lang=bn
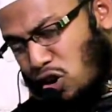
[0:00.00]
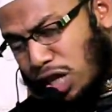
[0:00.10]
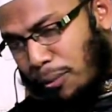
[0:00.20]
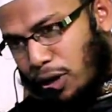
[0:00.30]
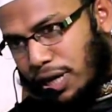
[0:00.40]

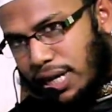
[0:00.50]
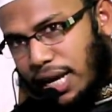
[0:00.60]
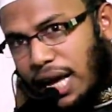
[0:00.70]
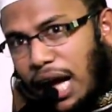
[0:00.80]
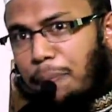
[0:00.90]
কথা বলি
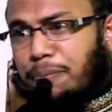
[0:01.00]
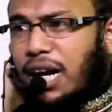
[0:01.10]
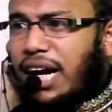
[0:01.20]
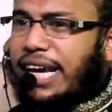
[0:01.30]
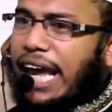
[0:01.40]

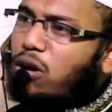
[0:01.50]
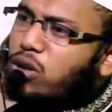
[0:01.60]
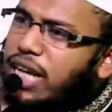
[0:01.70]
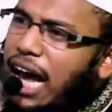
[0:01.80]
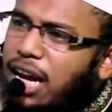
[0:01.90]
আপনারা কেন
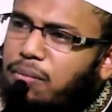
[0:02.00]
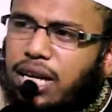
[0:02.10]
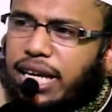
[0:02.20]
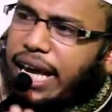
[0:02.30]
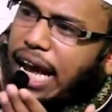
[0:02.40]
যে
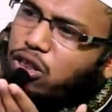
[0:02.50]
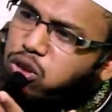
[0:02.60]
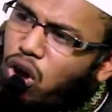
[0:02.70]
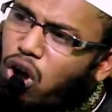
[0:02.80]
আলেমদেরকে এত